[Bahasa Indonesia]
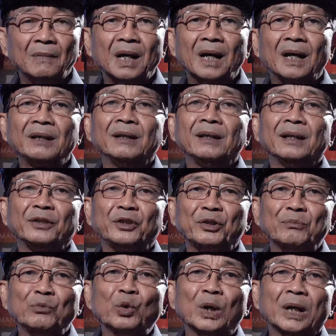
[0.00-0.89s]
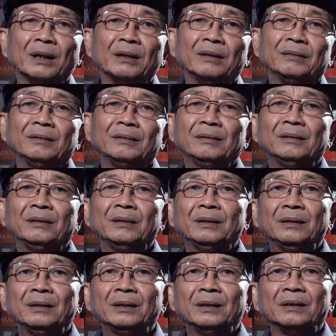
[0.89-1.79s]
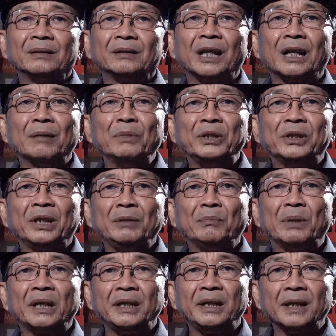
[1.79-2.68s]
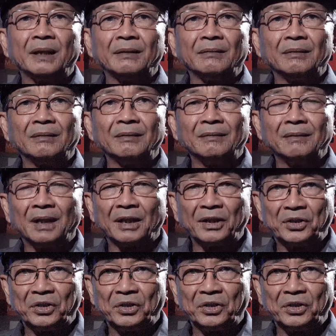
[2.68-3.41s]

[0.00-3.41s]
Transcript: Anda semua telah menjadi bagian dari